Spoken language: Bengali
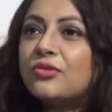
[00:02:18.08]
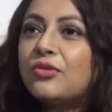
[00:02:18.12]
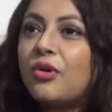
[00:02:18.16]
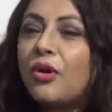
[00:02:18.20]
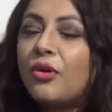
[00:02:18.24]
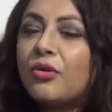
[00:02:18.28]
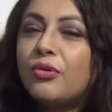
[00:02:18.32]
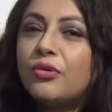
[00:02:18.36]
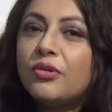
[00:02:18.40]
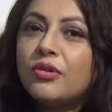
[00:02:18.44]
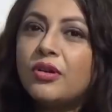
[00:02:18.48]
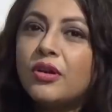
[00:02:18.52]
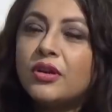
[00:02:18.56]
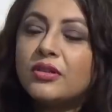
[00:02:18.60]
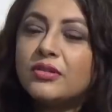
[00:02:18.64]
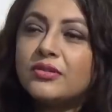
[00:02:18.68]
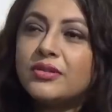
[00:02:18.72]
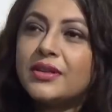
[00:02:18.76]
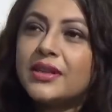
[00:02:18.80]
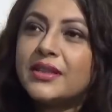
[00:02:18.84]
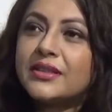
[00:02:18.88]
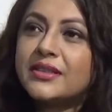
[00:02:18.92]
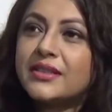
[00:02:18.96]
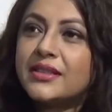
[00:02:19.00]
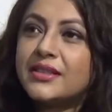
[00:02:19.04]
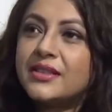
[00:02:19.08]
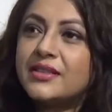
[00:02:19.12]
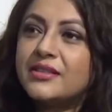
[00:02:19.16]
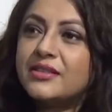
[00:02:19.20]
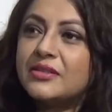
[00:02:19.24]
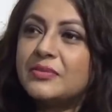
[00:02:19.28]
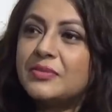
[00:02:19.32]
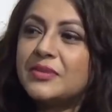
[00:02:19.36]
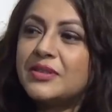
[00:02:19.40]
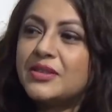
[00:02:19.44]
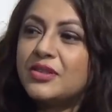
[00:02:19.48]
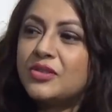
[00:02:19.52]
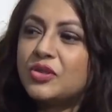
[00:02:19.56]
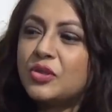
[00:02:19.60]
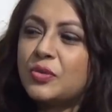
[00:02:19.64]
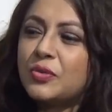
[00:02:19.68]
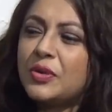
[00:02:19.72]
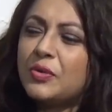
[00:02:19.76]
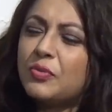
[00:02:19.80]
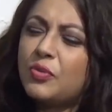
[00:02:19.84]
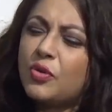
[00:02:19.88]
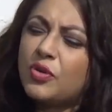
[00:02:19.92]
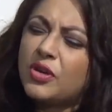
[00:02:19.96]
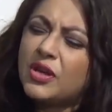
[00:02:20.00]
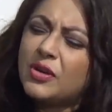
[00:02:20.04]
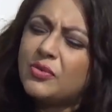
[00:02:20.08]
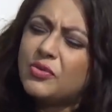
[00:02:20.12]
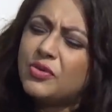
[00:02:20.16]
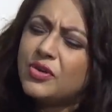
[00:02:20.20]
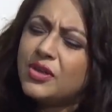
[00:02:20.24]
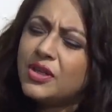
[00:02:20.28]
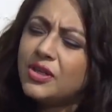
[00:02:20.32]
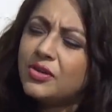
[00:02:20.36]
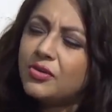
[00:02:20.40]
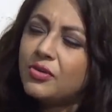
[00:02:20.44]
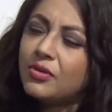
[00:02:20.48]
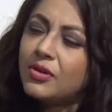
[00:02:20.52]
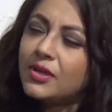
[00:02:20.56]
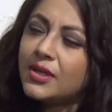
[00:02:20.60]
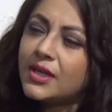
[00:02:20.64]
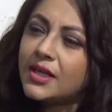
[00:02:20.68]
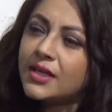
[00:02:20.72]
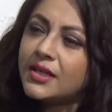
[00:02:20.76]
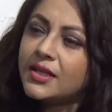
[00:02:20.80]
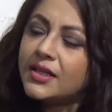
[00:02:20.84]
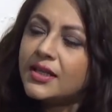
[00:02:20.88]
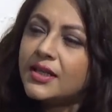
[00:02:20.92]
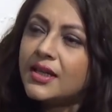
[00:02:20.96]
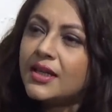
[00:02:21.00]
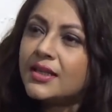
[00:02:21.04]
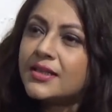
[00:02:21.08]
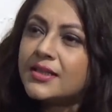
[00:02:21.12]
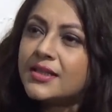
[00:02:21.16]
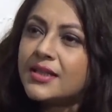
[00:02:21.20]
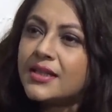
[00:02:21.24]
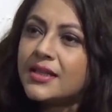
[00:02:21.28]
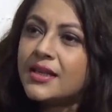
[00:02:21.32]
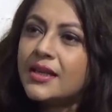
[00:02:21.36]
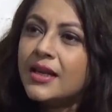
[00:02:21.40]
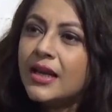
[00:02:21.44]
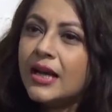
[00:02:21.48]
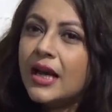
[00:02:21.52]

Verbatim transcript: তখন হয়তো একটা হিজিবিজি ছবি মোটামুটি রোলটা ঠিক আছে